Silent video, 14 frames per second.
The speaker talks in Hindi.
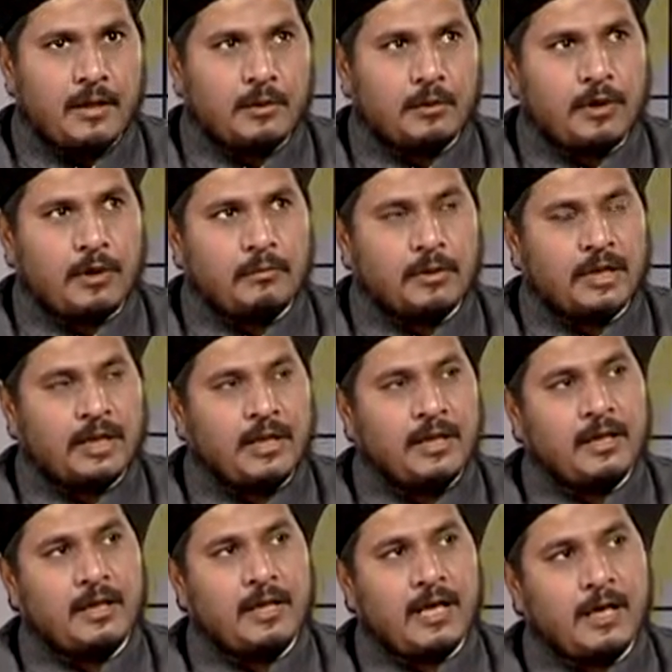तो हम
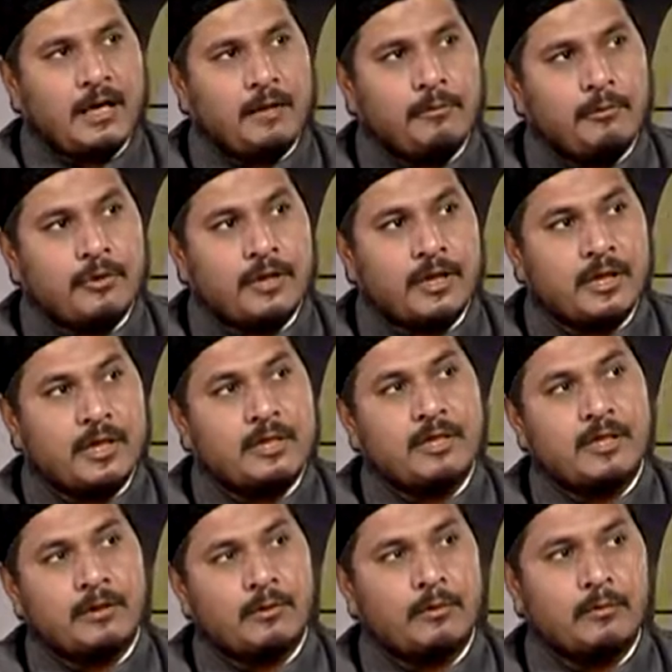किन्हीं कारनामों से
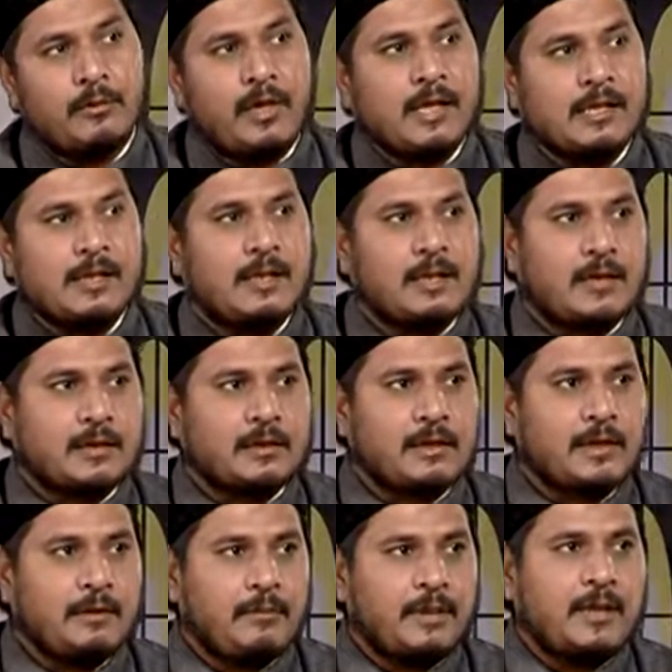इज़्ज़तों को हासिल करते
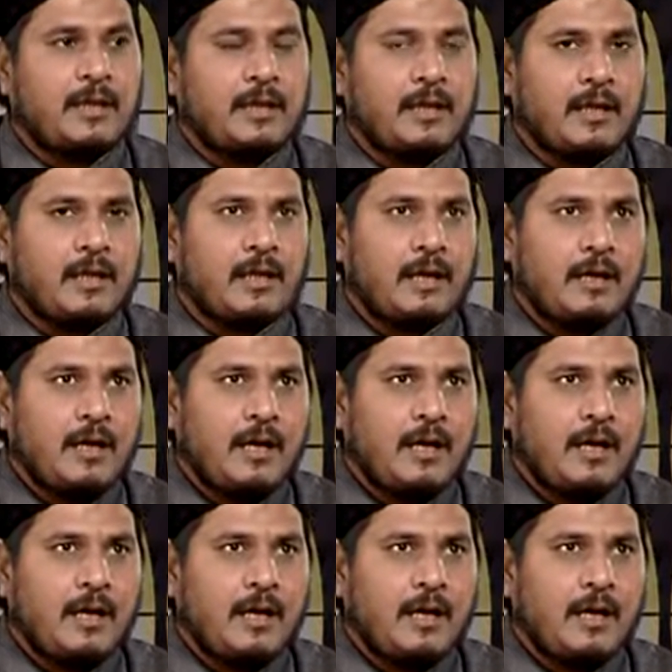हैं मतलब एक